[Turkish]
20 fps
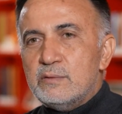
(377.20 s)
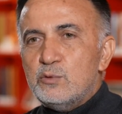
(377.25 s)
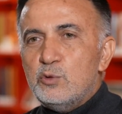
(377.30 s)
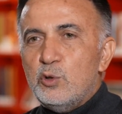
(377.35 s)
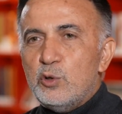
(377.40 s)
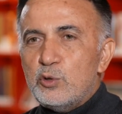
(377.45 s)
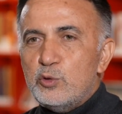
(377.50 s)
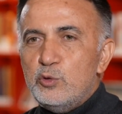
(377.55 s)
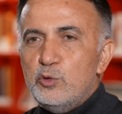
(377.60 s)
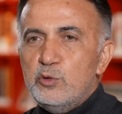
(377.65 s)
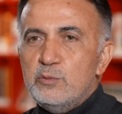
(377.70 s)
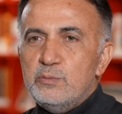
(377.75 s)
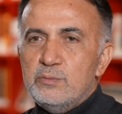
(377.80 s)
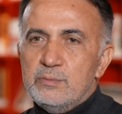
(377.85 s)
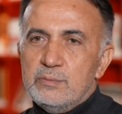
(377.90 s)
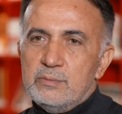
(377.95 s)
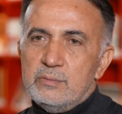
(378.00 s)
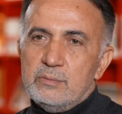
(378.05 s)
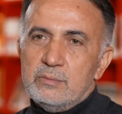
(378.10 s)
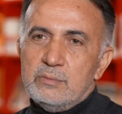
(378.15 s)
gördüğüm
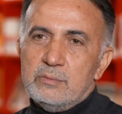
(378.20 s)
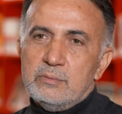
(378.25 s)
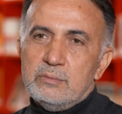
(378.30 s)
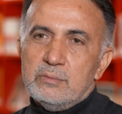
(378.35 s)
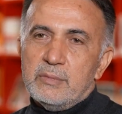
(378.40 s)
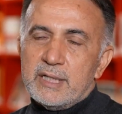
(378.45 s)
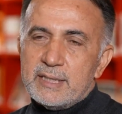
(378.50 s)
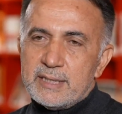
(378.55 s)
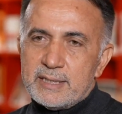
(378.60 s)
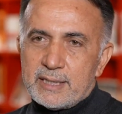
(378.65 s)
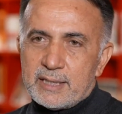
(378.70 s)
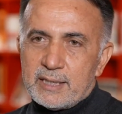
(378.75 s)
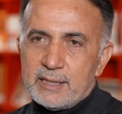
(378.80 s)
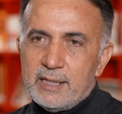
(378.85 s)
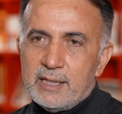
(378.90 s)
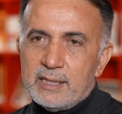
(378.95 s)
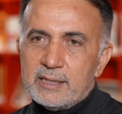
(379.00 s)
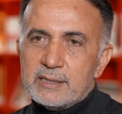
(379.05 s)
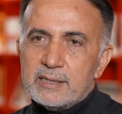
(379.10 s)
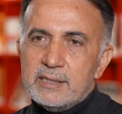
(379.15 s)

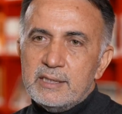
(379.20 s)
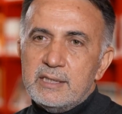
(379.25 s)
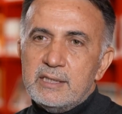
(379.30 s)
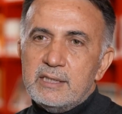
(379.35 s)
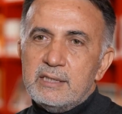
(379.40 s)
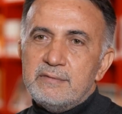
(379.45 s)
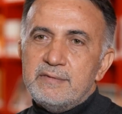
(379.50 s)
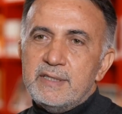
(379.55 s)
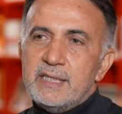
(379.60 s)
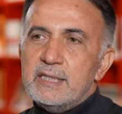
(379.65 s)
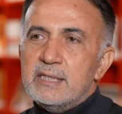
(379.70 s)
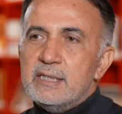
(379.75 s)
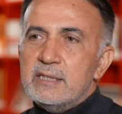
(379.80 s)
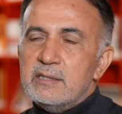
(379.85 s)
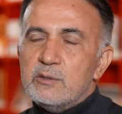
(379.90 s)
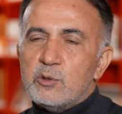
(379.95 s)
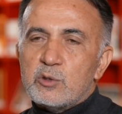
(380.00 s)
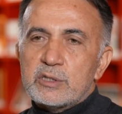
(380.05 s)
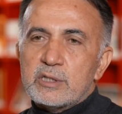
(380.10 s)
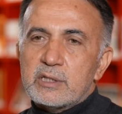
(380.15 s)
manzaralar ve
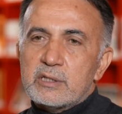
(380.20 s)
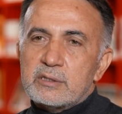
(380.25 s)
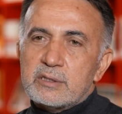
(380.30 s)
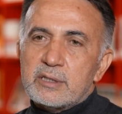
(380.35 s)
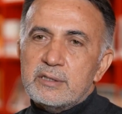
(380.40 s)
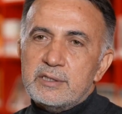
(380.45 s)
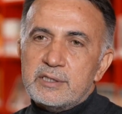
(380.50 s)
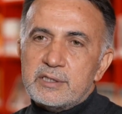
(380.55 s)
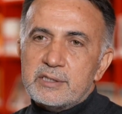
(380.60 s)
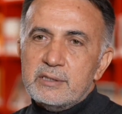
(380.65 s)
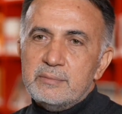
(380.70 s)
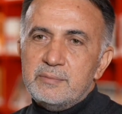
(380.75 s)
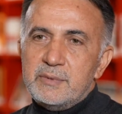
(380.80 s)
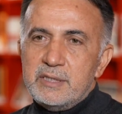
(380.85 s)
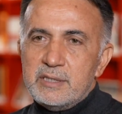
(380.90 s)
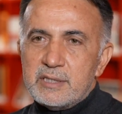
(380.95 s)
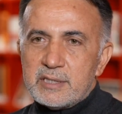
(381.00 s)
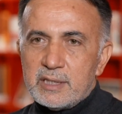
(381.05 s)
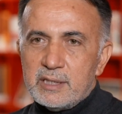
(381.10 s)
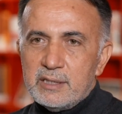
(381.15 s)
orada tanıştığım
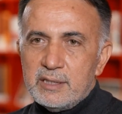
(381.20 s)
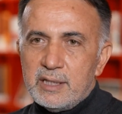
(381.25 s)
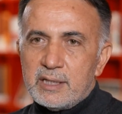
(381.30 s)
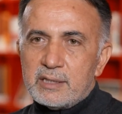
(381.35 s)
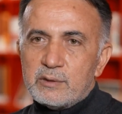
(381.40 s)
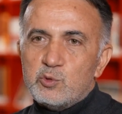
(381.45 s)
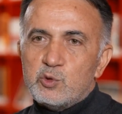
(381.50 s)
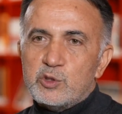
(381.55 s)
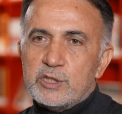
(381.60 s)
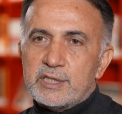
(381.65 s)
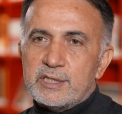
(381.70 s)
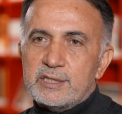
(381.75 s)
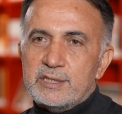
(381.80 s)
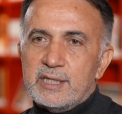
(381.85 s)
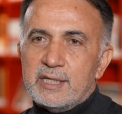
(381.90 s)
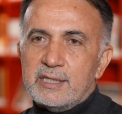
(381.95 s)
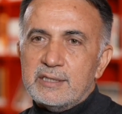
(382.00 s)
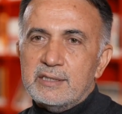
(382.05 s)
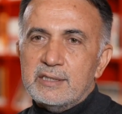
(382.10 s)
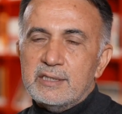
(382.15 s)
insanlar
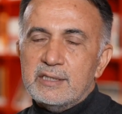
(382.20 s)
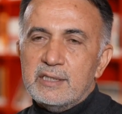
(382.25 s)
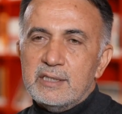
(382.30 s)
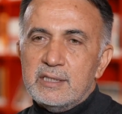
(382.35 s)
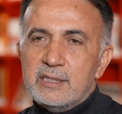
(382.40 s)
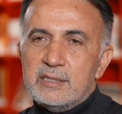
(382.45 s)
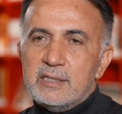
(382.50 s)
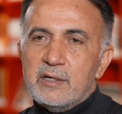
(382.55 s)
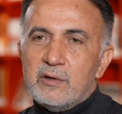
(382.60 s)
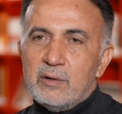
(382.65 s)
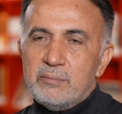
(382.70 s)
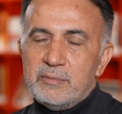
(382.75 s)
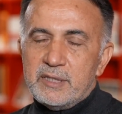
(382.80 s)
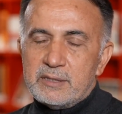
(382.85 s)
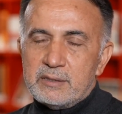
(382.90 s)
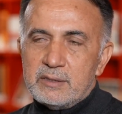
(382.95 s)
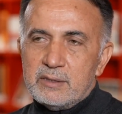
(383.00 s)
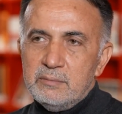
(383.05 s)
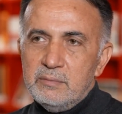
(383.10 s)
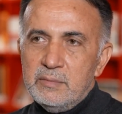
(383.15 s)
üzerinden devam
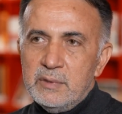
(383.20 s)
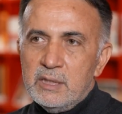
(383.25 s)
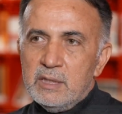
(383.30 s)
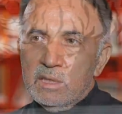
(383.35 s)
ettim